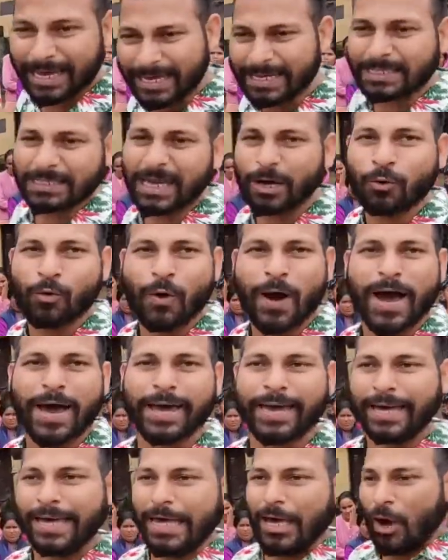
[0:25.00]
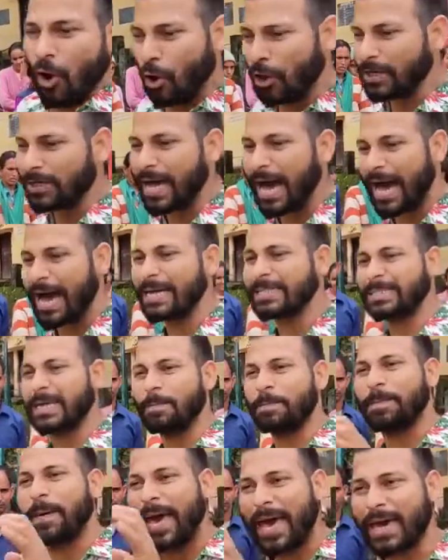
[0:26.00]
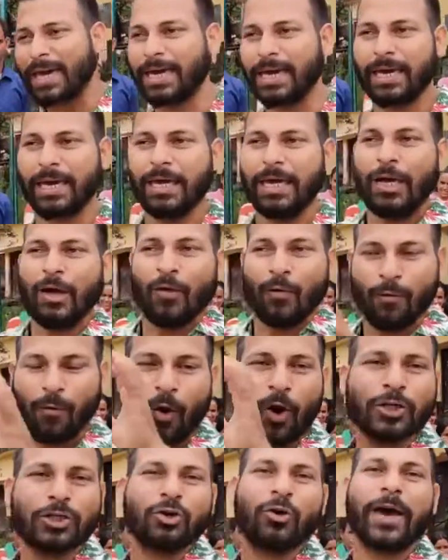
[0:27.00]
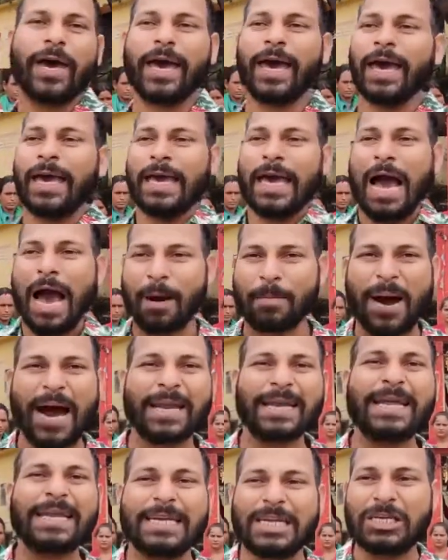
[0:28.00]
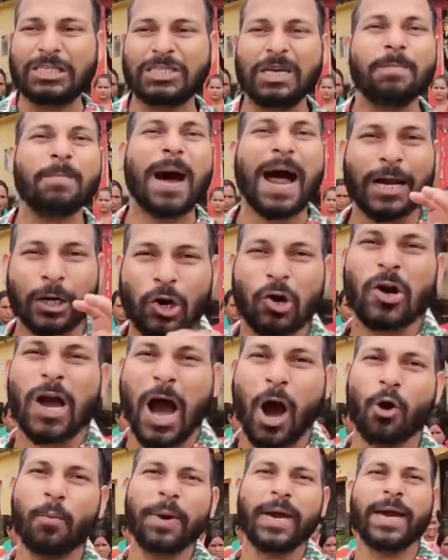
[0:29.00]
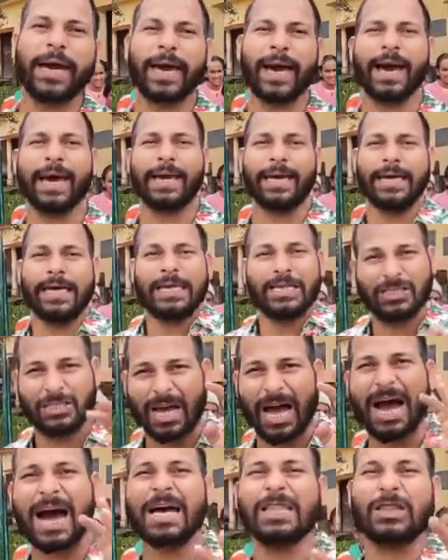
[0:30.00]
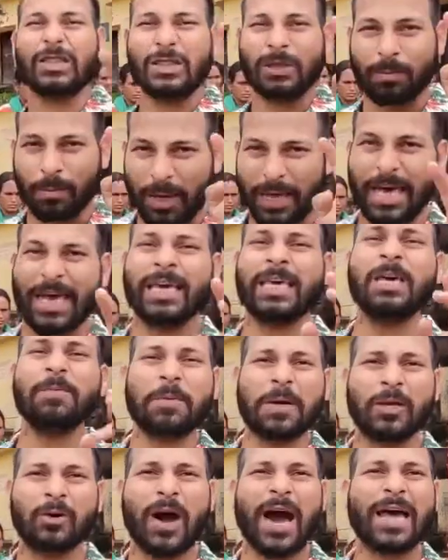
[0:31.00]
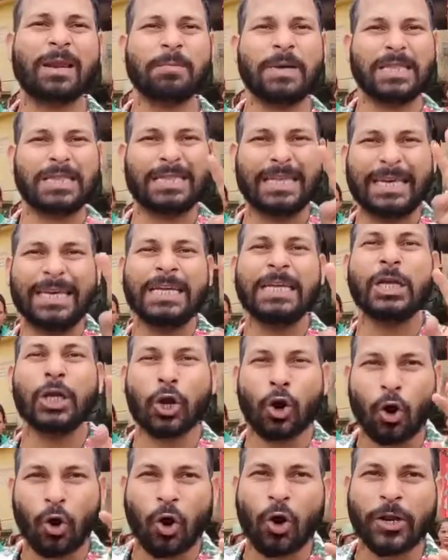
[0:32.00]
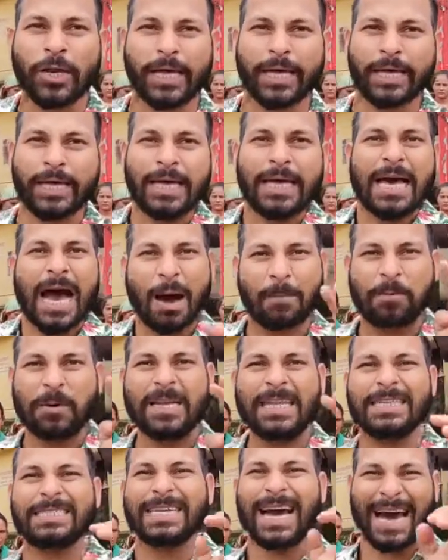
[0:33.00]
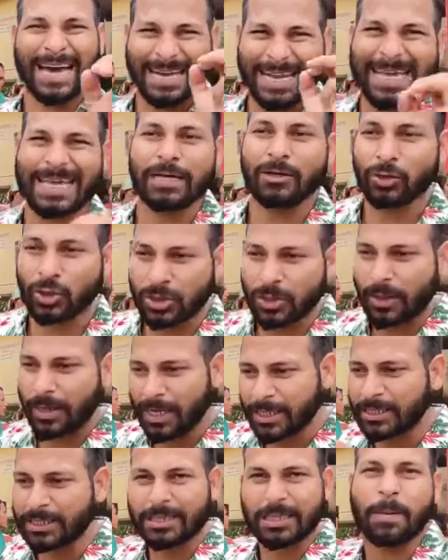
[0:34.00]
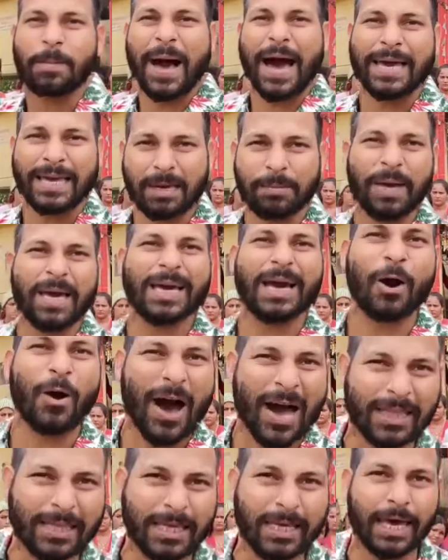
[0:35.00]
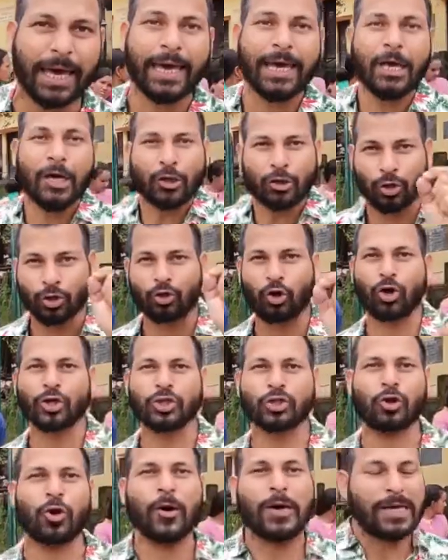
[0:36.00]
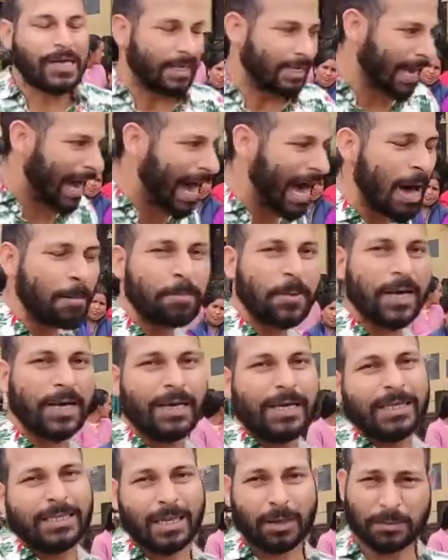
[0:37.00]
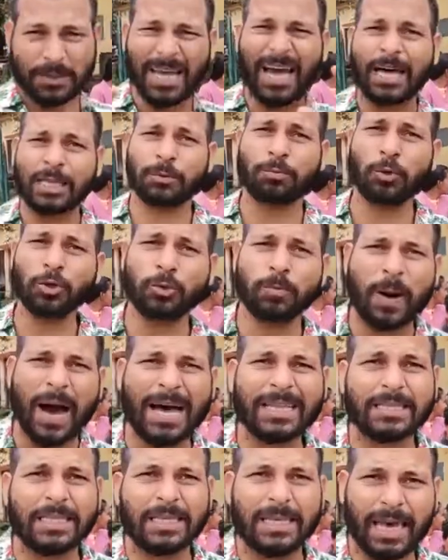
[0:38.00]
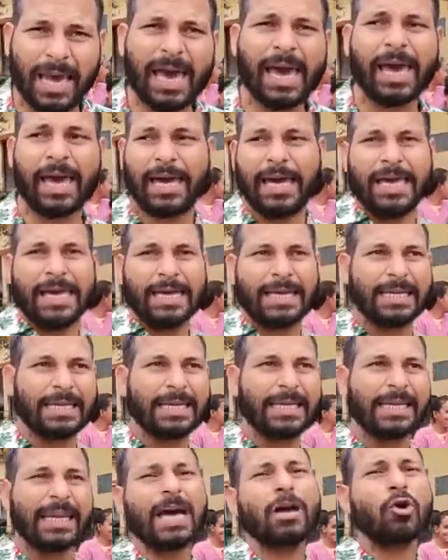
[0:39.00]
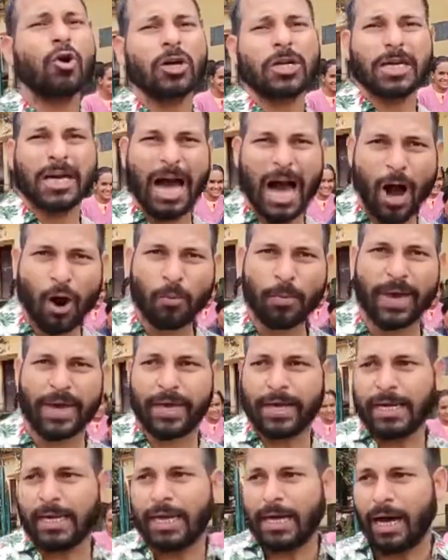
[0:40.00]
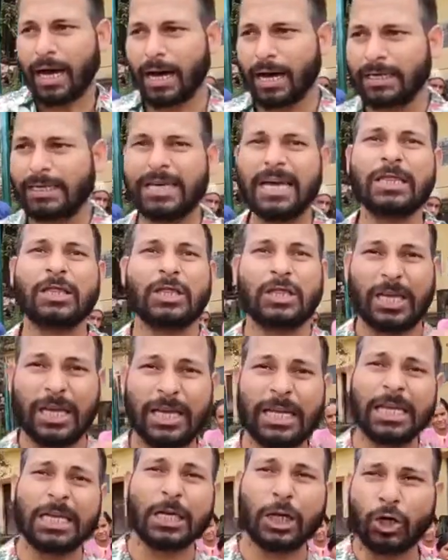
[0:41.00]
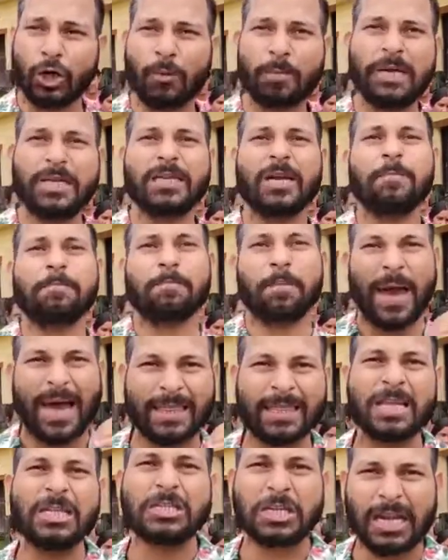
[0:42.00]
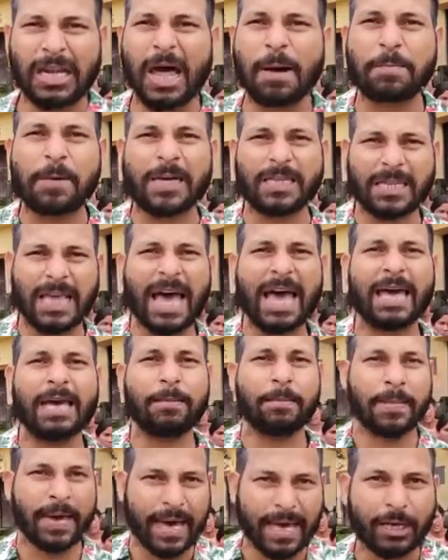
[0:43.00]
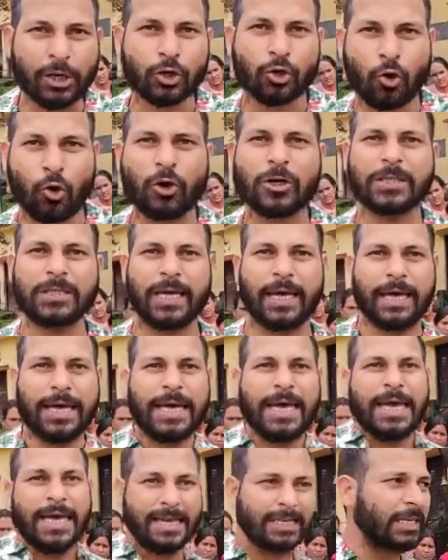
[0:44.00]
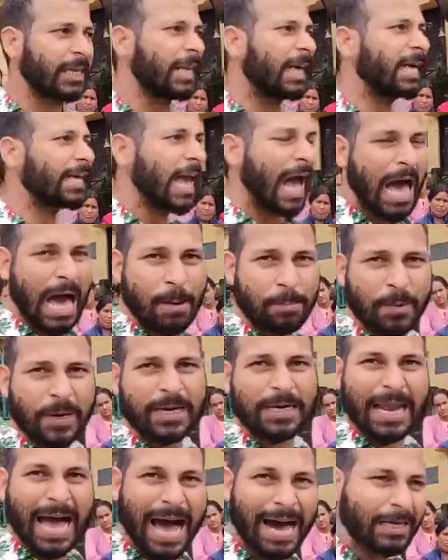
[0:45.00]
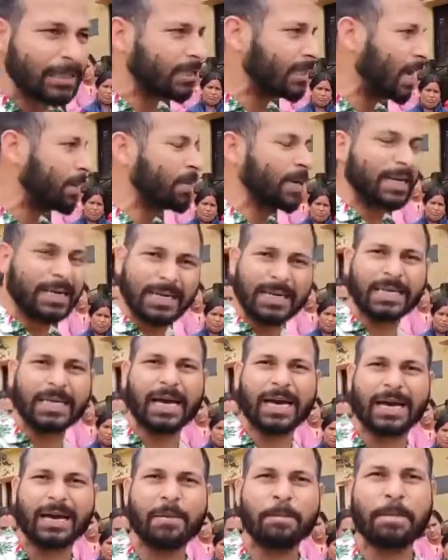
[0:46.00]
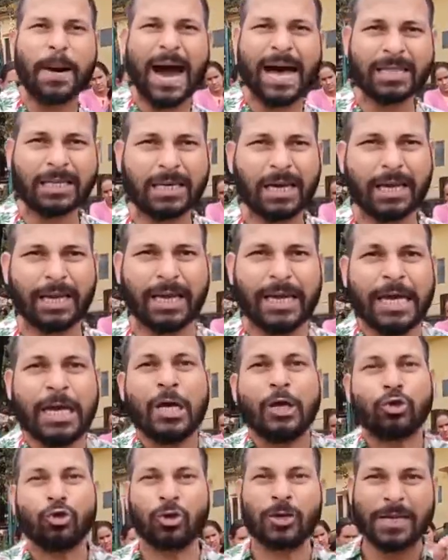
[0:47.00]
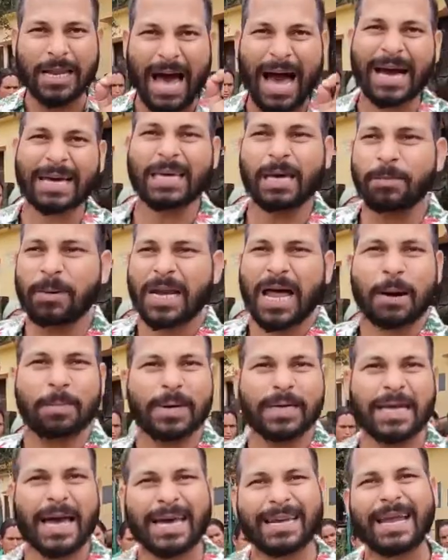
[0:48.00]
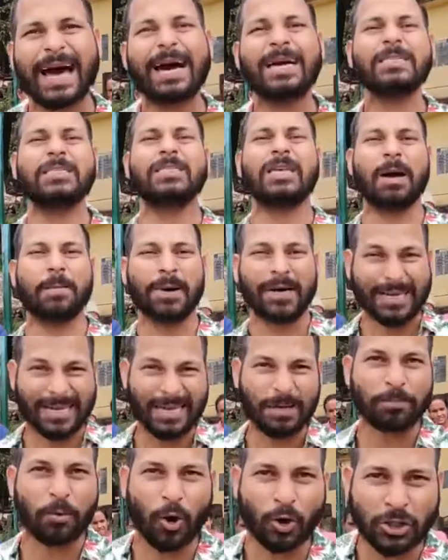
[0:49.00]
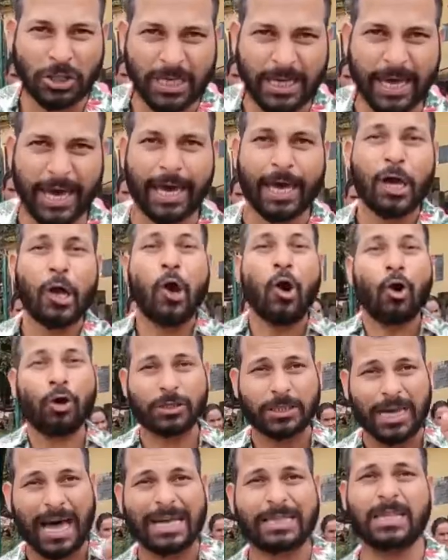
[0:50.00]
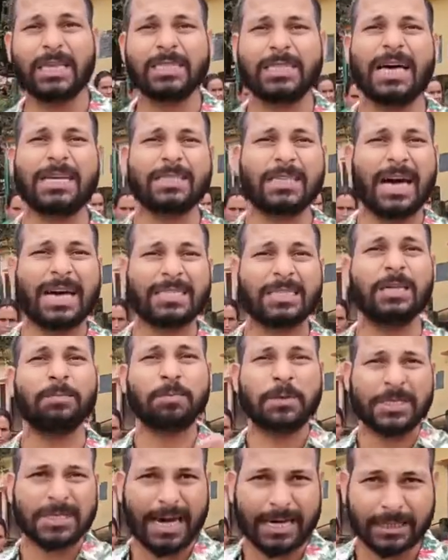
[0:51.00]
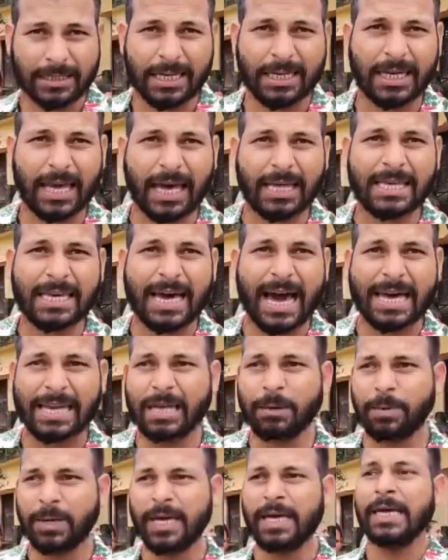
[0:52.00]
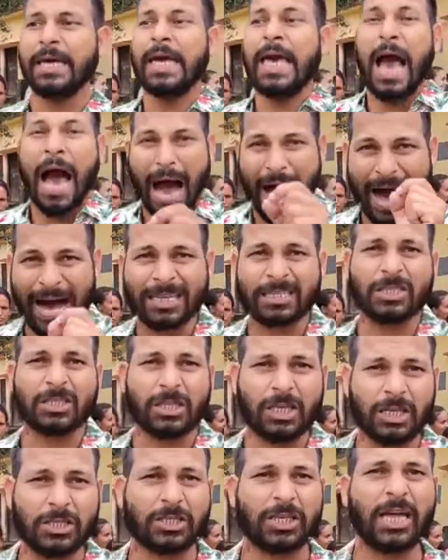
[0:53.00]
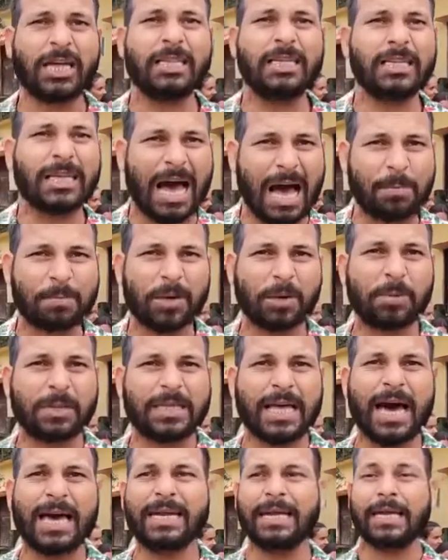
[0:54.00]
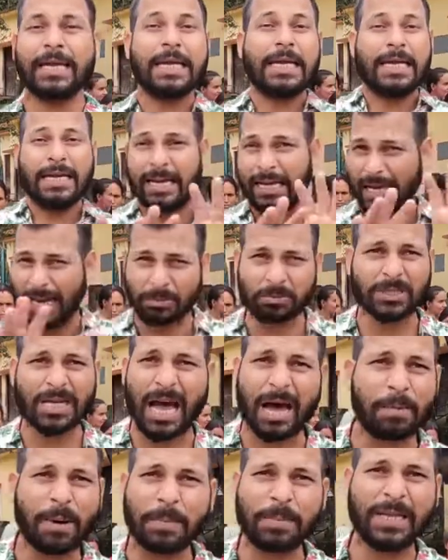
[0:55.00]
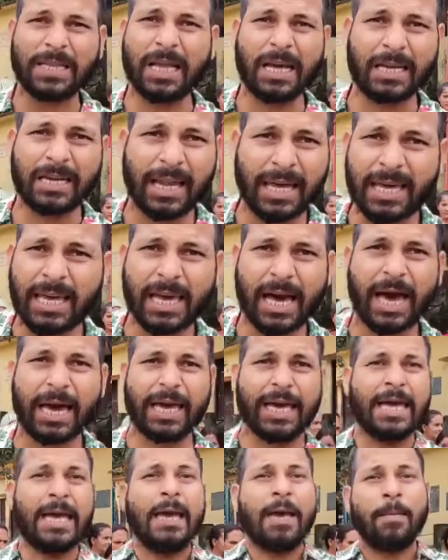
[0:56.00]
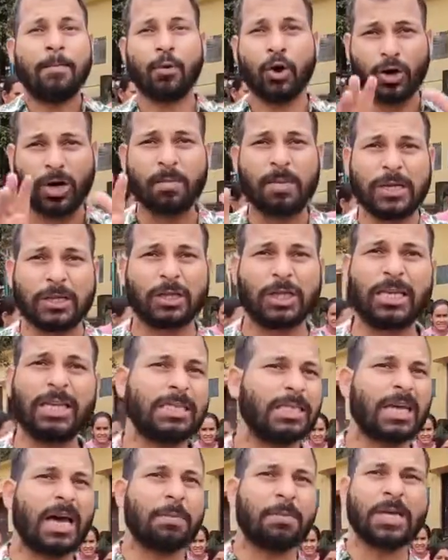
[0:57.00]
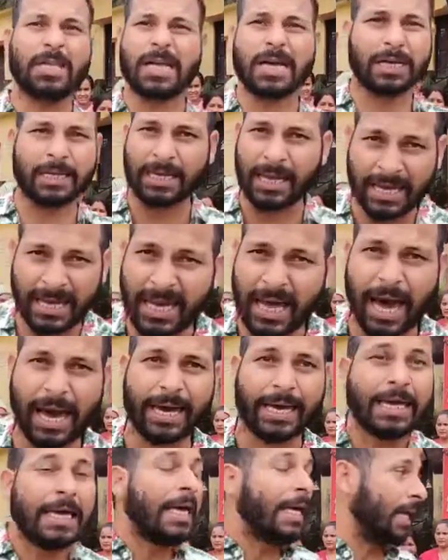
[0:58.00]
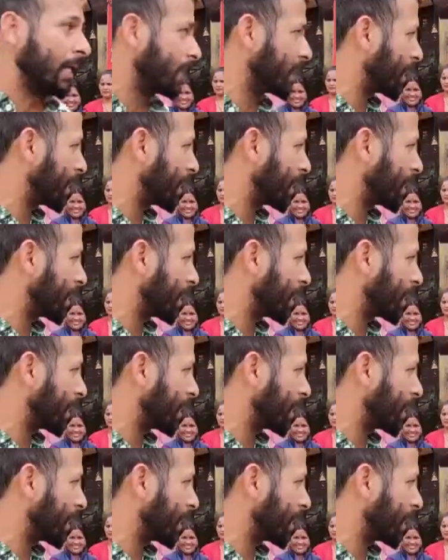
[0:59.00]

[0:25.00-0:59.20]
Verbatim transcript: यहीं से हुआ है और यहाँ से बह के वो जो है हमारे नीचे मांडो गांव में गया है जहां एक ही परिवार में तीन लोगों ने अपनी जाने इस, इस तबाही में गंवा दी है तो दोस्तों यहाँ पर सबसे अद्भुत बात यह है कि नेराकोट गांव में ये तीन किलोमीटर पैदल चलना पड़ता है मेन रोड से इसलिए यहाँ पर राहत सामग्री की अगर हम बात करें तो ना के बराबर यहाँ राहत सामग्री पहुंची है और साथ ही साथ शासन प्रशासन के अधिकारी भी आज तीसरे दिन यहाँ पर बता रहे हैं डीएम साहब अभी तक नहीं आए मुख्यमंत्री जी अभी तक नहीं आए इन